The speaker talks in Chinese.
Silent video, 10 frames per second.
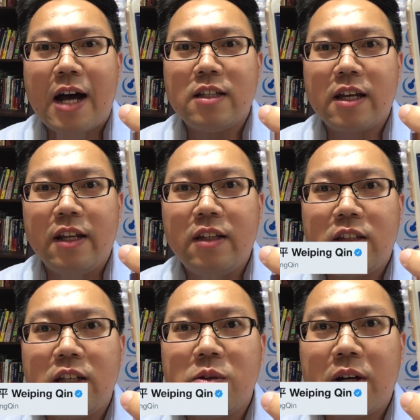还是给您
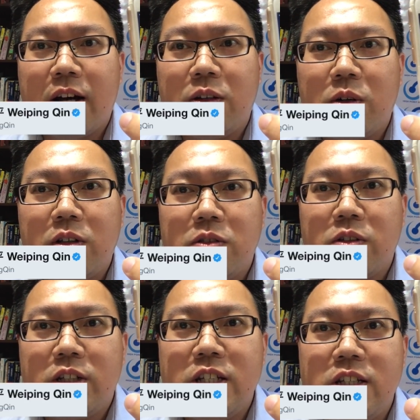提供了很多，就是
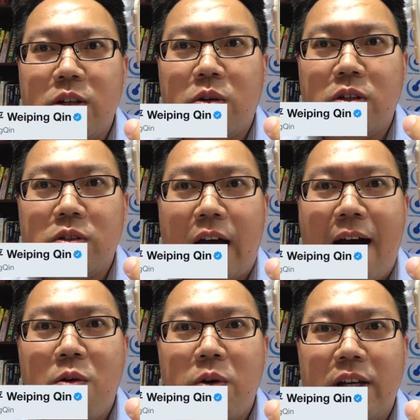说信息或者说
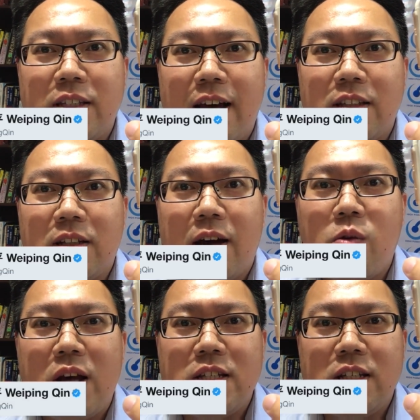安慰这样子来
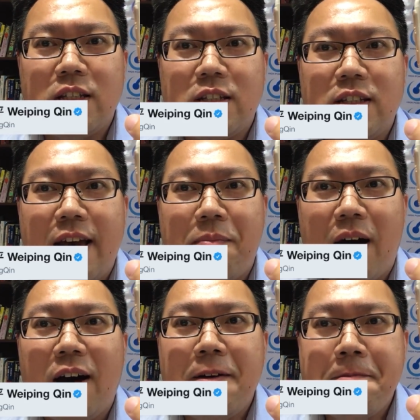关心，是这样
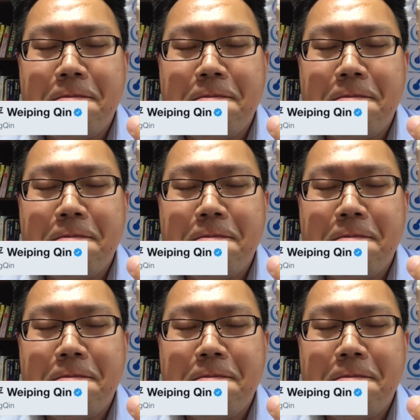吗？